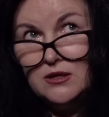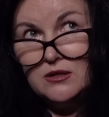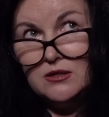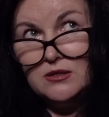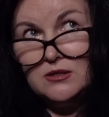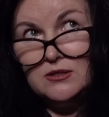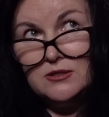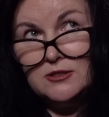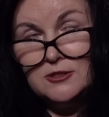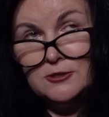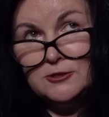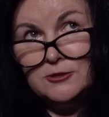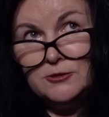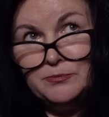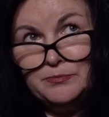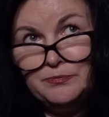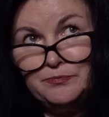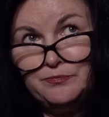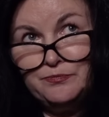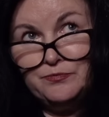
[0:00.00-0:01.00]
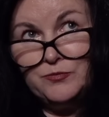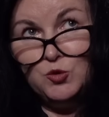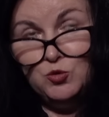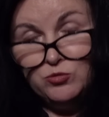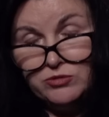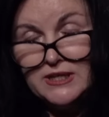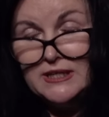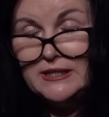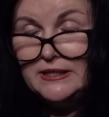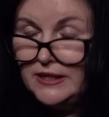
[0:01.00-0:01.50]
как эм,
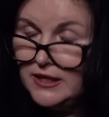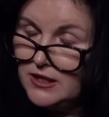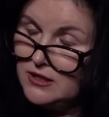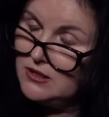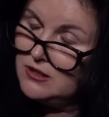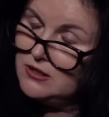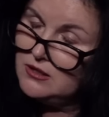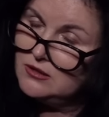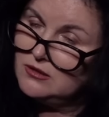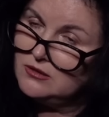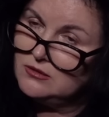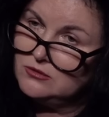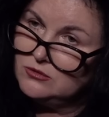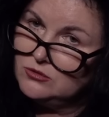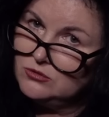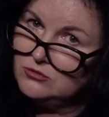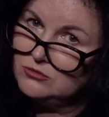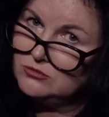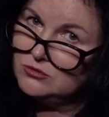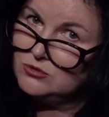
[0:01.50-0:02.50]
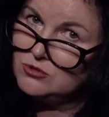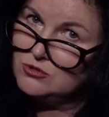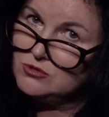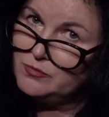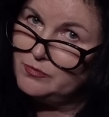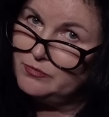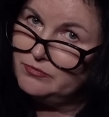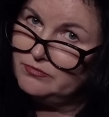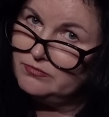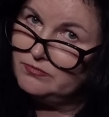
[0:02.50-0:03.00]
увольнение, ну, то
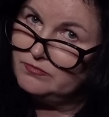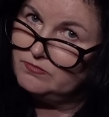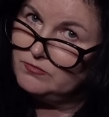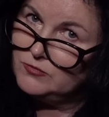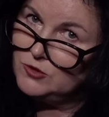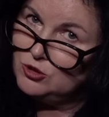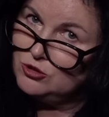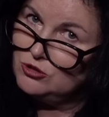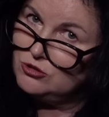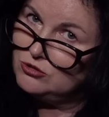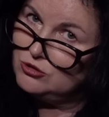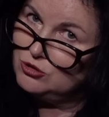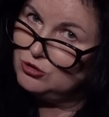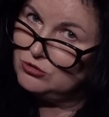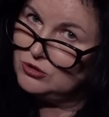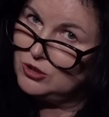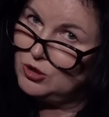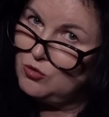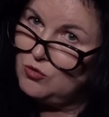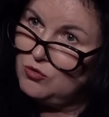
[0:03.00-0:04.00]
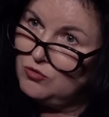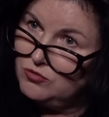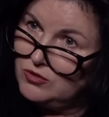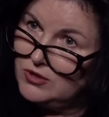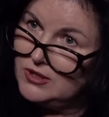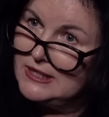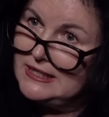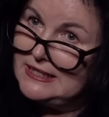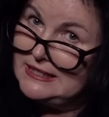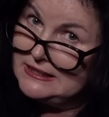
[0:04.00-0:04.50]
есть ничего уход,
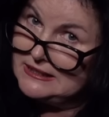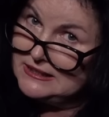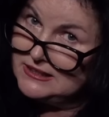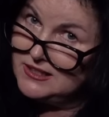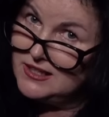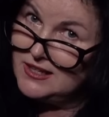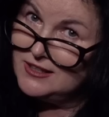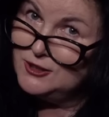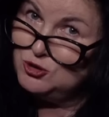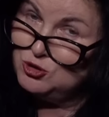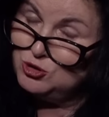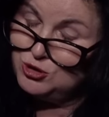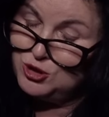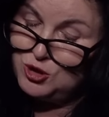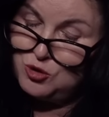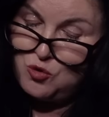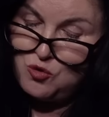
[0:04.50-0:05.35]
такого, уход да, ничего такой.